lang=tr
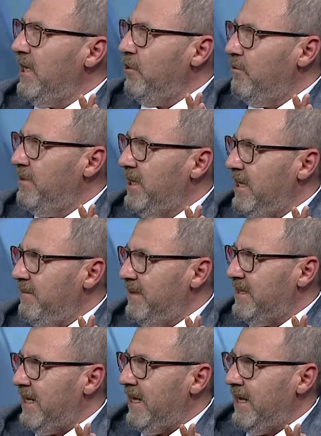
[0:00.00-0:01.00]
geliyor bir kere
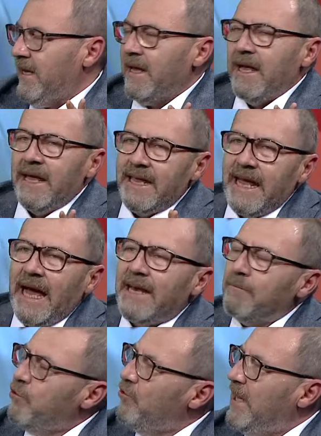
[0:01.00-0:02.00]
mesele. Evet.
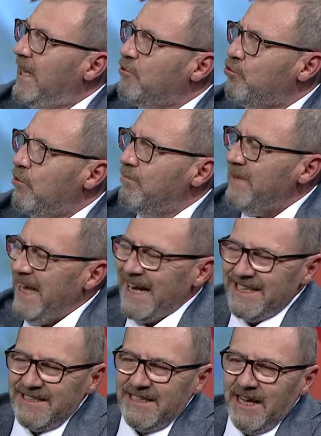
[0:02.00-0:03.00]
Yani bugün en son bir
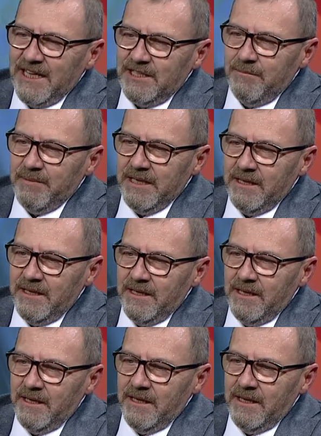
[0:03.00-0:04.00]
yerde sadece bir
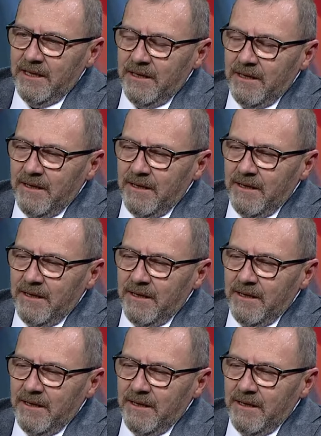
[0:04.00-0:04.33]
e,